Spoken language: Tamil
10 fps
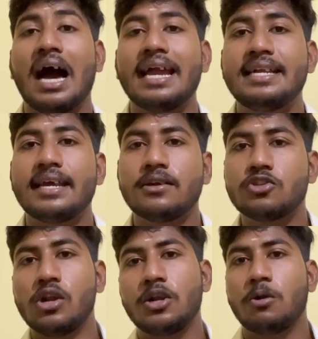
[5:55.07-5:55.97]
ஐடெக்னு
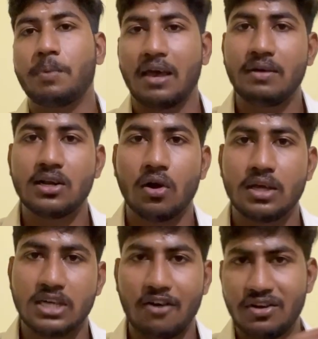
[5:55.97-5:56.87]
e சொல்லிட்டு ஒரு பிரைவேட்
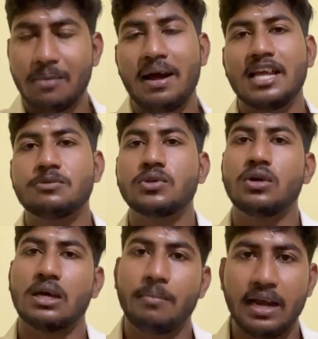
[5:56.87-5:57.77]
காலேஜ் அவங்க மேனேஜ்மெண்ட்
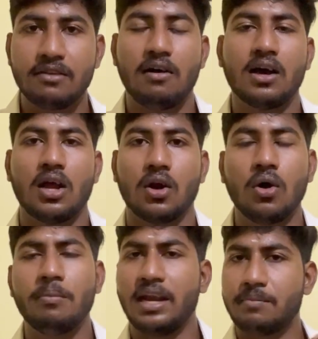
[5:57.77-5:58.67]
கோட்டா மெரிட்
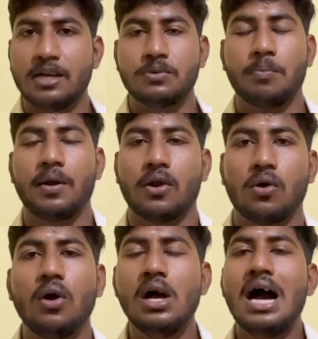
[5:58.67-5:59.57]
வாங்குறாங்களோ மெரிட் மேனேஜ்மெண்ட்
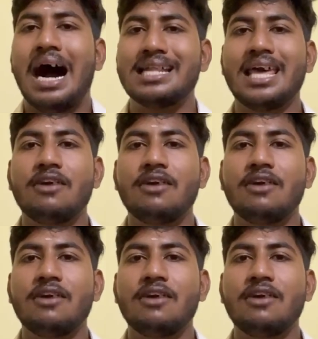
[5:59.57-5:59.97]
பண்றாங்களோ அதே